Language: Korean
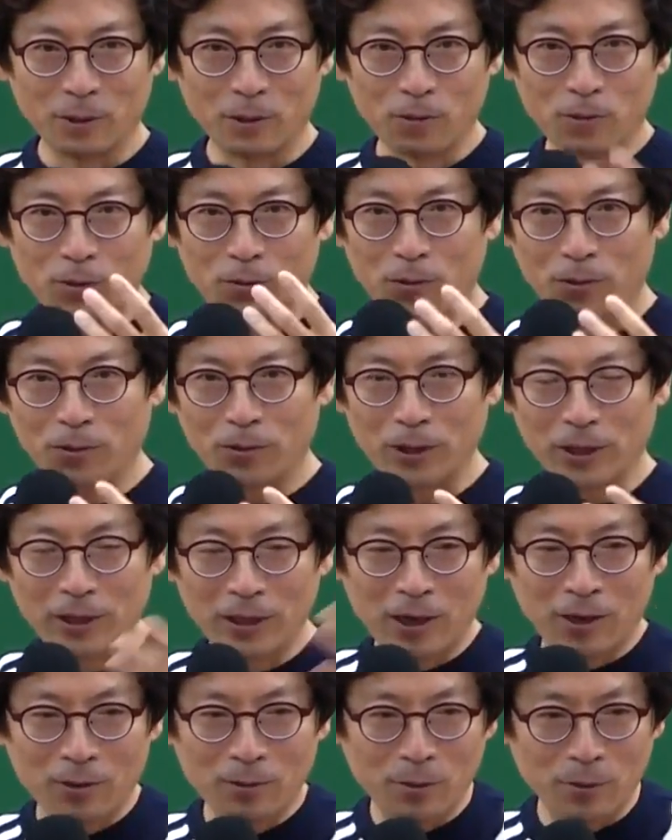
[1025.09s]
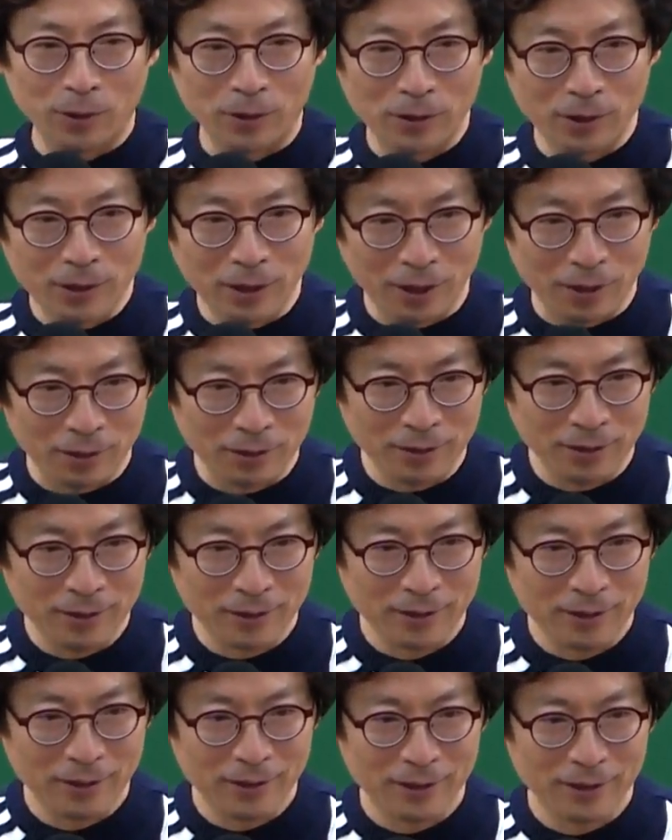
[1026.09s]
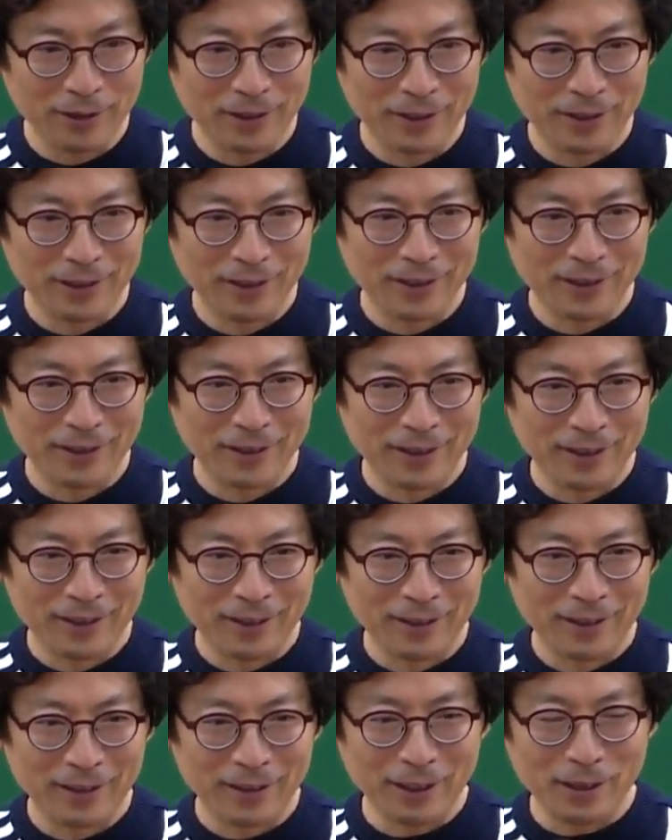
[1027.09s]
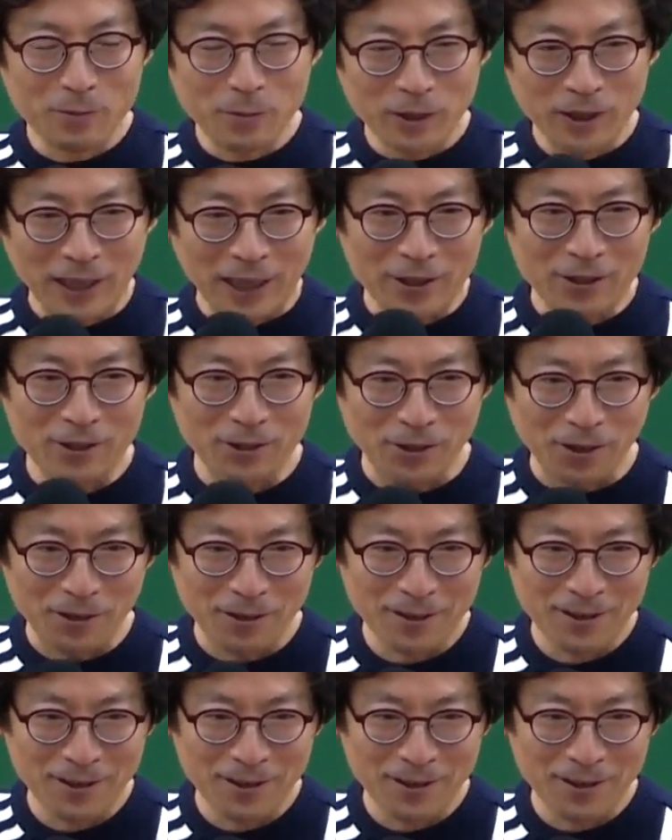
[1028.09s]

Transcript: 얼굴 보고 인강으로 보면 어떠세요? 실물이 낫지요.